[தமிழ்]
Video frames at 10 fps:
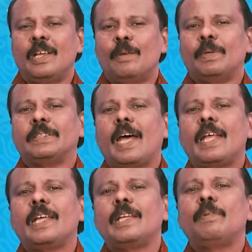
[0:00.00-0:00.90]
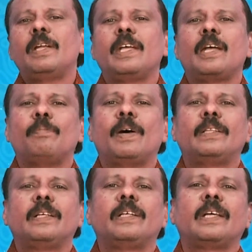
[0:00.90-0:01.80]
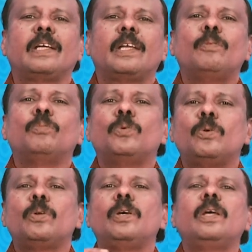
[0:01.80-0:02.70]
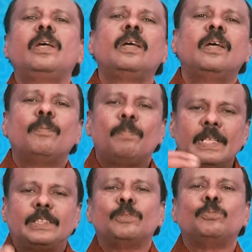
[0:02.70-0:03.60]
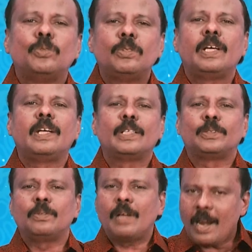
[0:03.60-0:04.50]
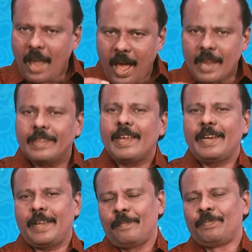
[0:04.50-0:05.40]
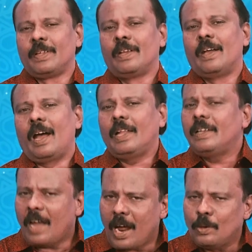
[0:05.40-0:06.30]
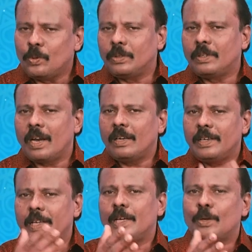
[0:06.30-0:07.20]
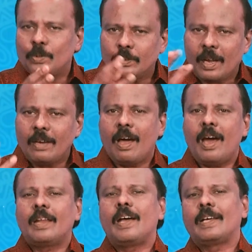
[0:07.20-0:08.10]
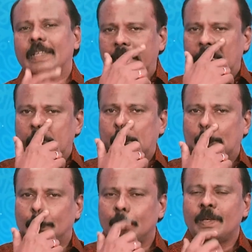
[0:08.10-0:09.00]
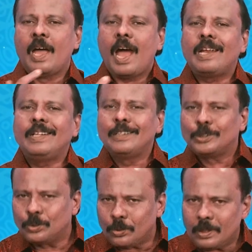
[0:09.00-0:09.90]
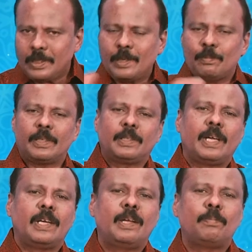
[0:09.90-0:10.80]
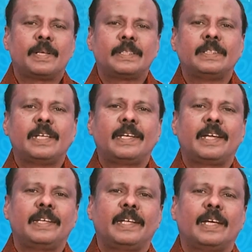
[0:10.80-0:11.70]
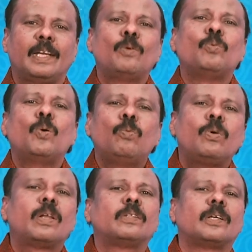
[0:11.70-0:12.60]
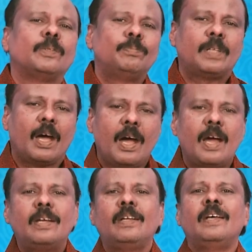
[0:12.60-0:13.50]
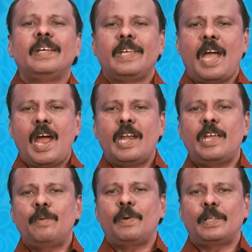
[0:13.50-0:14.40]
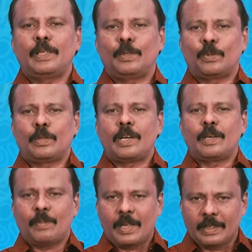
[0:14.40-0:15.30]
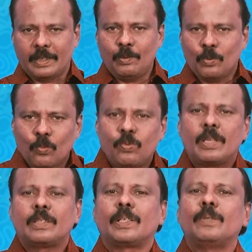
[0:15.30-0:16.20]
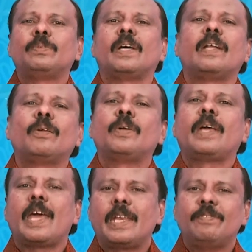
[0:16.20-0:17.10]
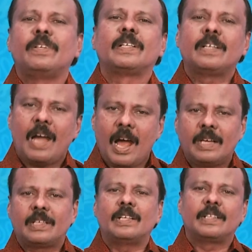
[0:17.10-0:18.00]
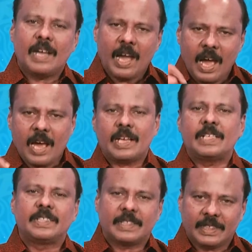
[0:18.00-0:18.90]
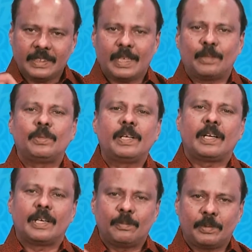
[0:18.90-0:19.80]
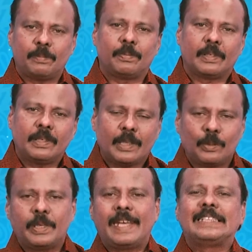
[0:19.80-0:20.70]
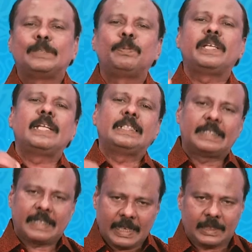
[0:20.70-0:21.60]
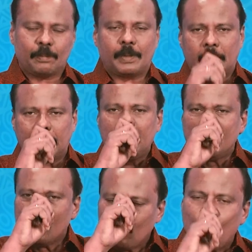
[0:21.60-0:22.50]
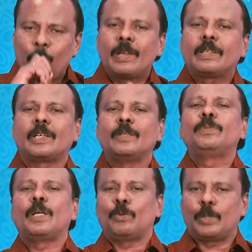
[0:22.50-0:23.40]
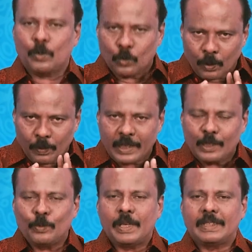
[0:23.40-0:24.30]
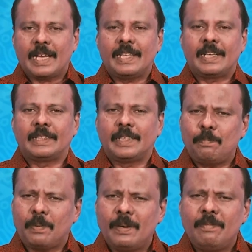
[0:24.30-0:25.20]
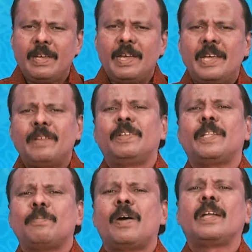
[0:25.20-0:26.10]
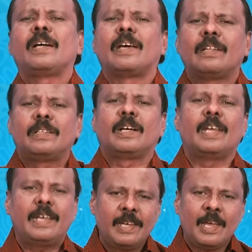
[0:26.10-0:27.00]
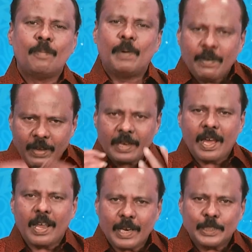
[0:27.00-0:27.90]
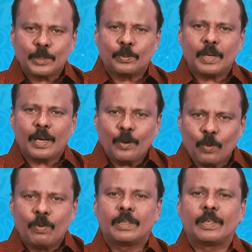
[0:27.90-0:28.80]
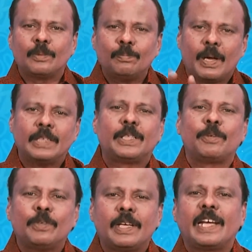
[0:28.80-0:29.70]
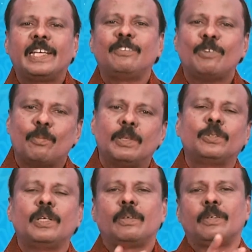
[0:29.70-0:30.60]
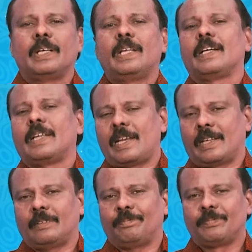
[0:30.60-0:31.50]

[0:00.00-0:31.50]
இப்போ சாதாரணமாக நீங்கள் பார்த்துக்கிட்டிங்கன்னா மூணு ப்ளஸ் மூணு என்று சொன்னால் ஆறு தானே அது நாள் கூட்டினாலும் நீங்கள் கூட்டினாலும் ஆறாக தானே இருக்கணும் ஆனால் இந்த சோதிடம் மட்டும் என்ன பிரச்சனைன்னு கேட்டிங்கன்னா ஒவ்வொருத்தரும் தான் யானையை பார்த்த குருடன் மாதிரி ஒவ்வொருத்தரும் தன்னுடைய அறிவுக்கு ஆற்றலுக்கு ஆராய்ச்சிக்கு தன்னுடைய கண்டுபிடிப்புக்கு தன்னுடைய எக்ஸ்பீரியன்ஸுக்கு ஏற்ற மாதிரி ஒவ்வொருத்தரும் தன்னுடைய ஒரு மனிதனுடைய ஜாதகத்தை பல்வேறு விதமான கருத்துக்களை பல்வேறு ஆராய்ச்சிக்கூடாக ஒவ்வொருத்தரும் பாசிட்டிவும் நெகட்டிவாக சொல்லிக்கொண்டே இருக்கிறார்கள்